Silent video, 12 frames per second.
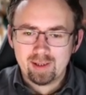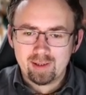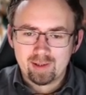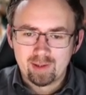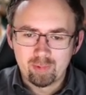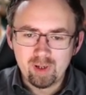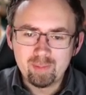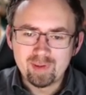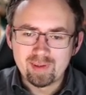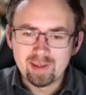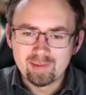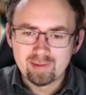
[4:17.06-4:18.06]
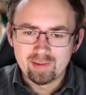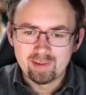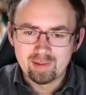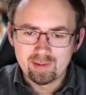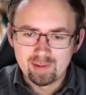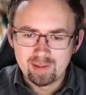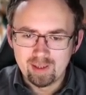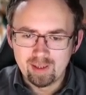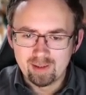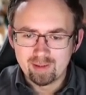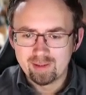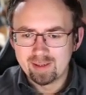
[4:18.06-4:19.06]
Das Problem ist jetzt,
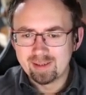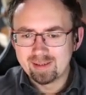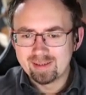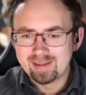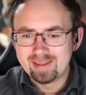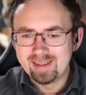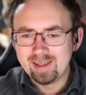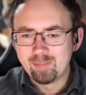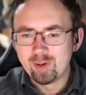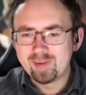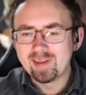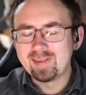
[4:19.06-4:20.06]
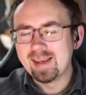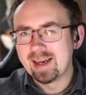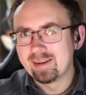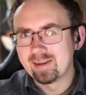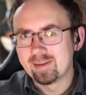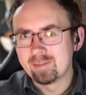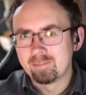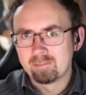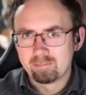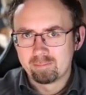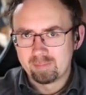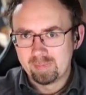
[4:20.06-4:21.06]
ich muss jetzt die anderen
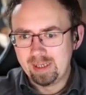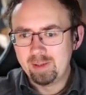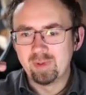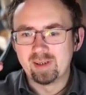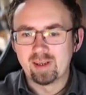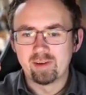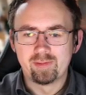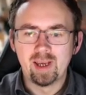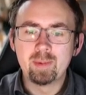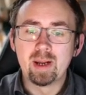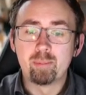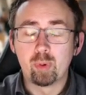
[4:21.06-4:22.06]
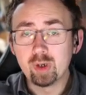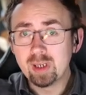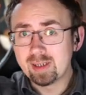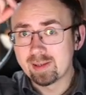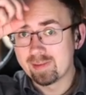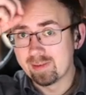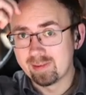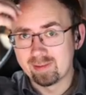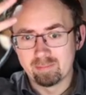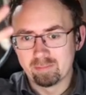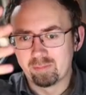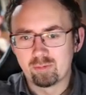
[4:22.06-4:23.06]
Ebenen treffen. Einmal der Body, das
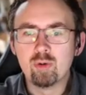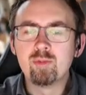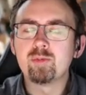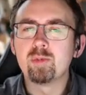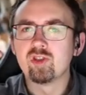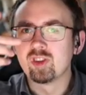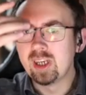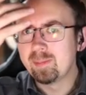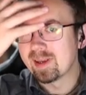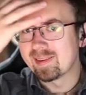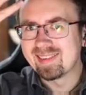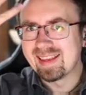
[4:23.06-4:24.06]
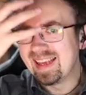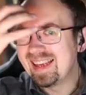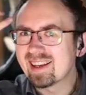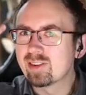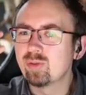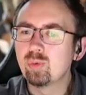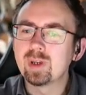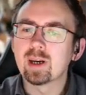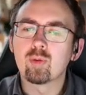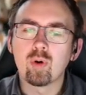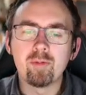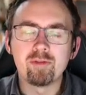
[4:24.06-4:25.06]
ist komisch beschrieben, das ist eher so der
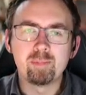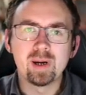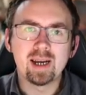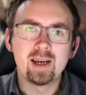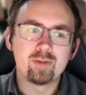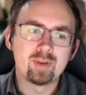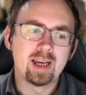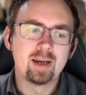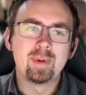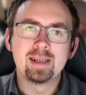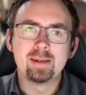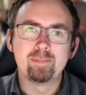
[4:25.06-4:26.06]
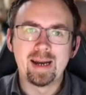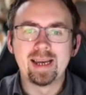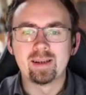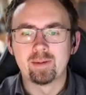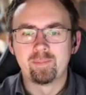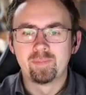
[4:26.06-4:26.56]
Kopfbereich und einmal die Beine.